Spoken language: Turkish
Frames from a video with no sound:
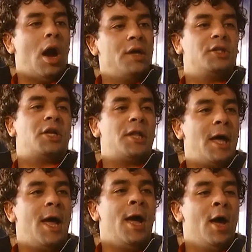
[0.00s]
Ayrıca
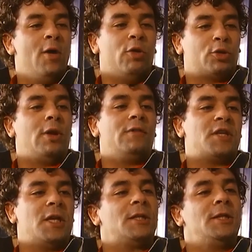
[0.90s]
da fotoğraf
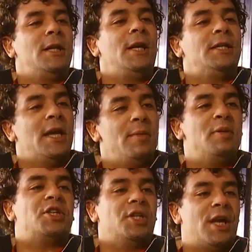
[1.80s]
sanatında yeni bir
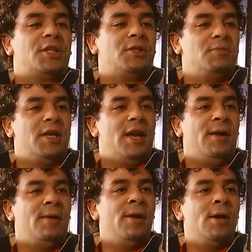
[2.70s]
çığır açtım yine.
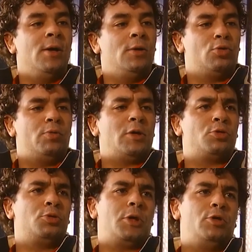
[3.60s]
Dur ben
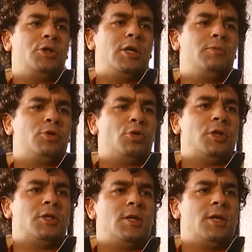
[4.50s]
şunu çay ocağının bir
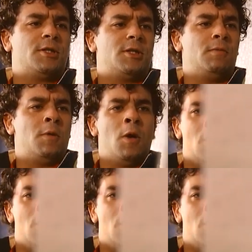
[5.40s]
köşesine asayım.